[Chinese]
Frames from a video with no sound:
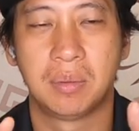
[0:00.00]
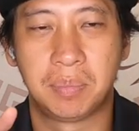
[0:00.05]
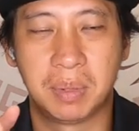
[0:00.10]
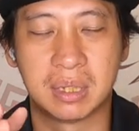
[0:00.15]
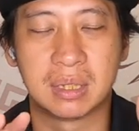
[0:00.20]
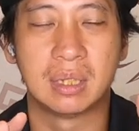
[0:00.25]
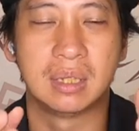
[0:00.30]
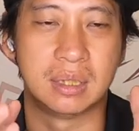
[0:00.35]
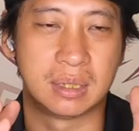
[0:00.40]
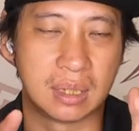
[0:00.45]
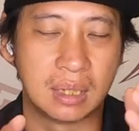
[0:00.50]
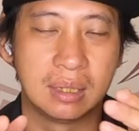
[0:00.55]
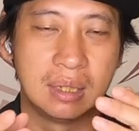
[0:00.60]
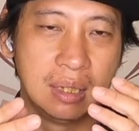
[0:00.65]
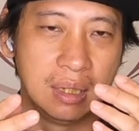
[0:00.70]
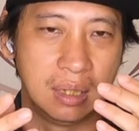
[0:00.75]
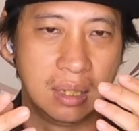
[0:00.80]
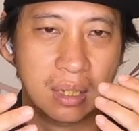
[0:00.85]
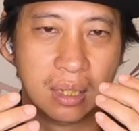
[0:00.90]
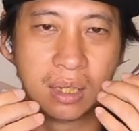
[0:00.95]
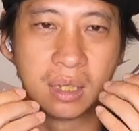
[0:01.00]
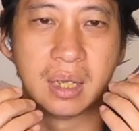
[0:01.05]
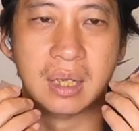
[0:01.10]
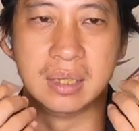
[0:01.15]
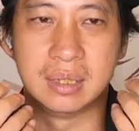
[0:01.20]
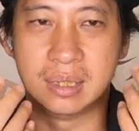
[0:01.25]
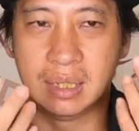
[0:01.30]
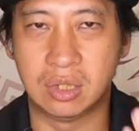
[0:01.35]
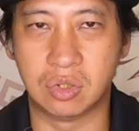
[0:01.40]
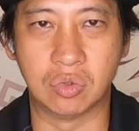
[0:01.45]
变成你身体可
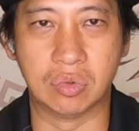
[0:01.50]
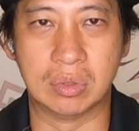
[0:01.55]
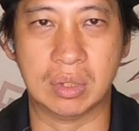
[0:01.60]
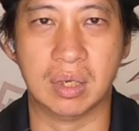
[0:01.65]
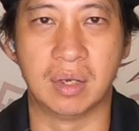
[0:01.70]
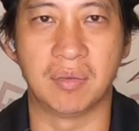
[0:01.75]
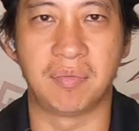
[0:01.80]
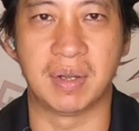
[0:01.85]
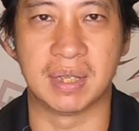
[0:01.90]
以记住的